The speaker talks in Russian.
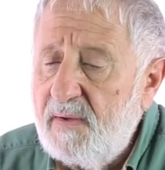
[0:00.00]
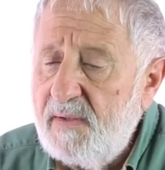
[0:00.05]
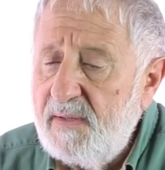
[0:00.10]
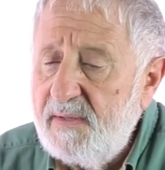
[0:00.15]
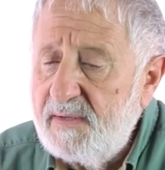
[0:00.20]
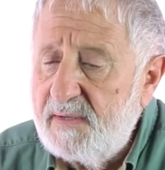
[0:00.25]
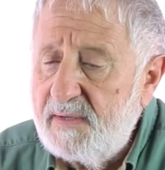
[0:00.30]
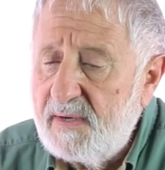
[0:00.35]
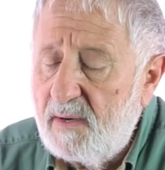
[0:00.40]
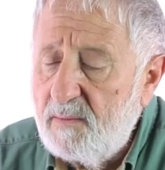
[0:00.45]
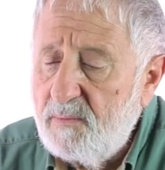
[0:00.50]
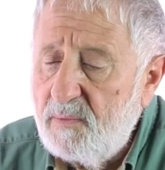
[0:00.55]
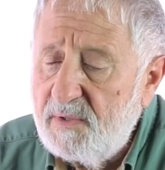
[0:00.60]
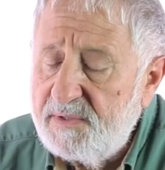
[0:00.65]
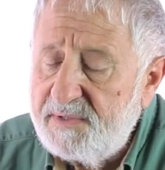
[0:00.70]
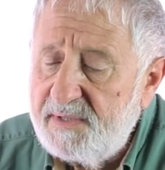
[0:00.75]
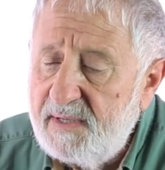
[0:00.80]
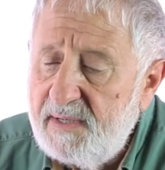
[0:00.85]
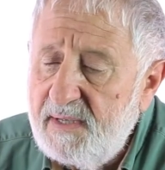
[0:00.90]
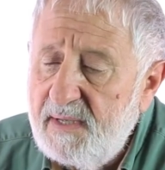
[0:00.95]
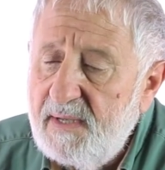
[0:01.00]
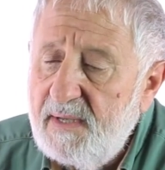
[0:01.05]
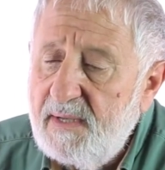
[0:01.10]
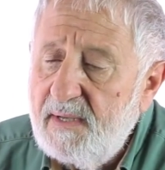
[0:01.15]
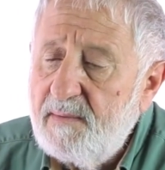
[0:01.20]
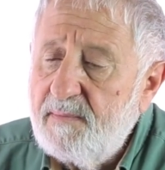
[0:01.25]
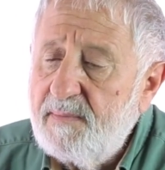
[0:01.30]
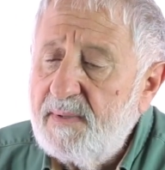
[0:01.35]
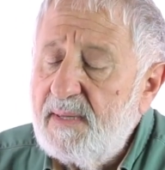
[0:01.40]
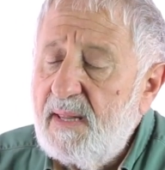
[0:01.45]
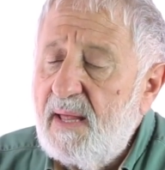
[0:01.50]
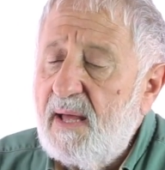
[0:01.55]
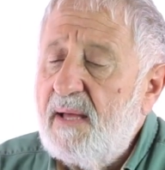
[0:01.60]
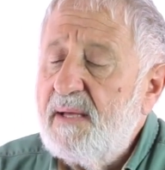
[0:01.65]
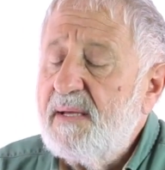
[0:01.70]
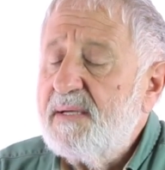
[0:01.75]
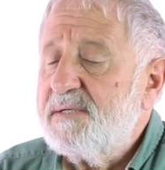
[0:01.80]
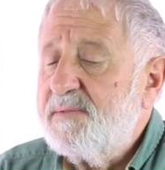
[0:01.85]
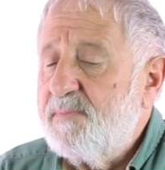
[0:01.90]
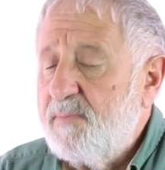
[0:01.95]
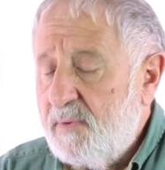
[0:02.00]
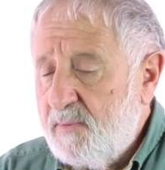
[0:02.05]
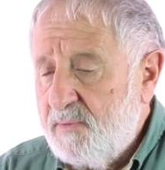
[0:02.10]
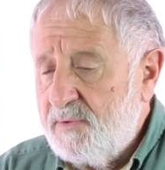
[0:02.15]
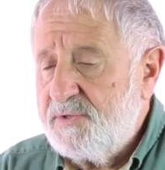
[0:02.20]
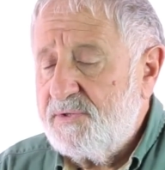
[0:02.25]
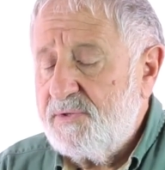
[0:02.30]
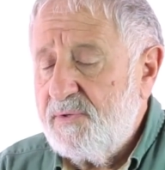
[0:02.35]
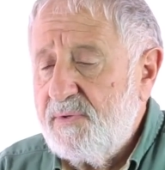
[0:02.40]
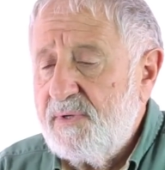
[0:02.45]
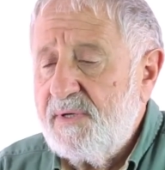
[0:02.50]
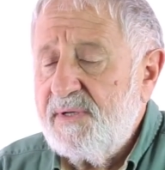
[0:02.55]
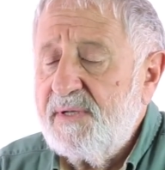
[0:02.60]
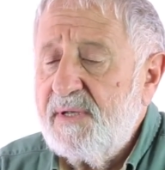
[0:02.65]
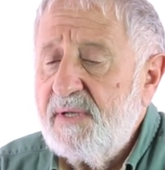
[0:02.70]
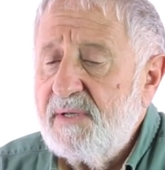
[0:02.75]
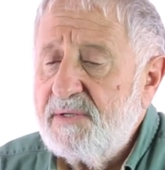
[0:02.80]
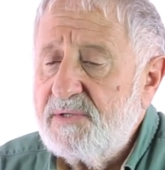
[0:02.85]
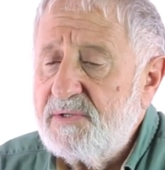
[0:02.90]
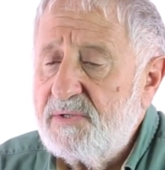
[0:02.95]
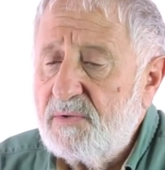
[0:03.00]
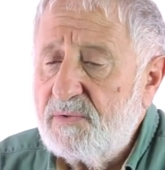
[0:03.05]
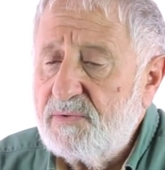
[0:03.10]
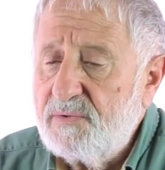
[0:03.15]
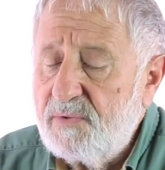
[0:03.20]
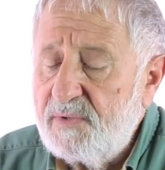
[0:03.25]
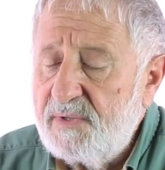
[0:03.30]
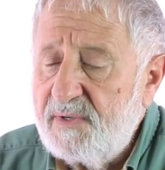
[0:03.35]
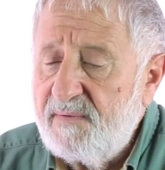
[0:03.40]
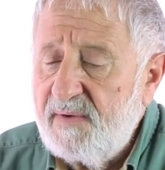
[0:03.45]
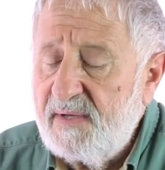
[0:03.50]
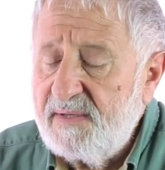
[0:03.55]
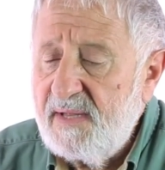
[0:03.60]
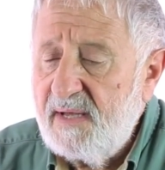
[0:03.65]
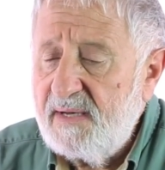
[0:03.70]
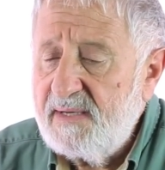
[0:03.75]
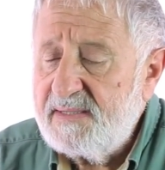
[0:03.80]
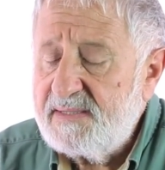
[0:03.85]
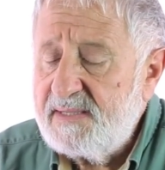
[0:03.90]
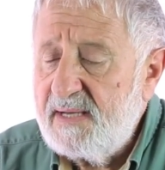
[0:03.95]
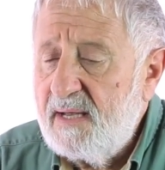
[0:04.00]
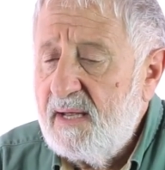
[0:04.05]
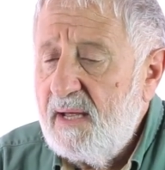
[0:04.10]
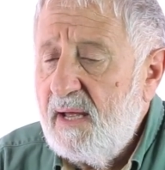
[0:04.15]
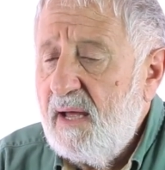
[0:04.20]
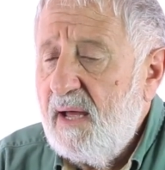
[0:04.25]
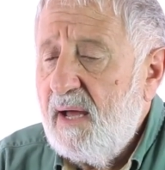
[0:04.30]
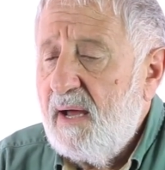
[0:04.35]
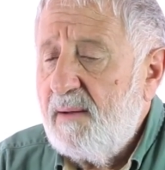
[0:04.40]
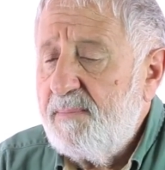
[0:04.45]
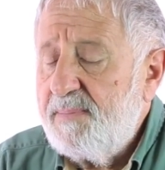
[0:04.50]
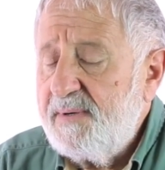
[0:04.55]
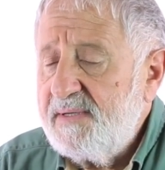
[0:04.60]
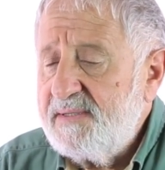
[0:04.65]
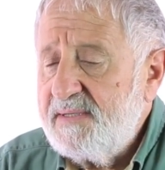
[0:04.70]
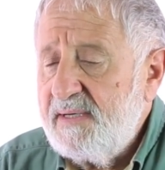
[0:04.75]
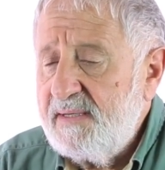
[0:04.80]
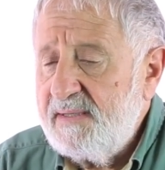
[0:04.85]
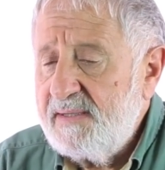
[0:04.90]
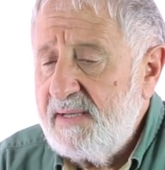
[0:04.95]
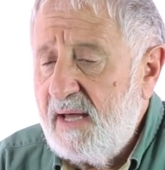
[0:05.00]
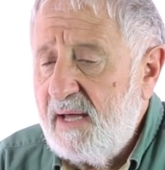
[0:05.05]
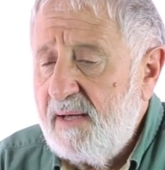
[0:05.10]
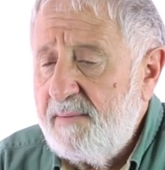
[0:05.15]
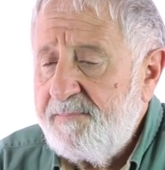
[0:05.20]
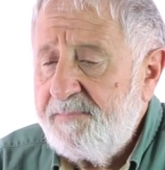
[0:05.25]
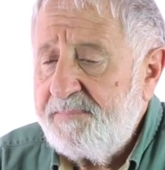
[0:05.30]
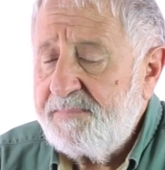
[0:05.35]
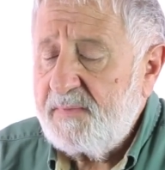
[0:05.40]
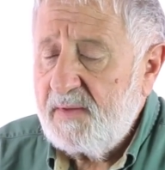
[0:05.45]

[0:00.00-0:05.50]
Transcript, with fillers: их работы была с помощью рентгеноструктурного анализа определена,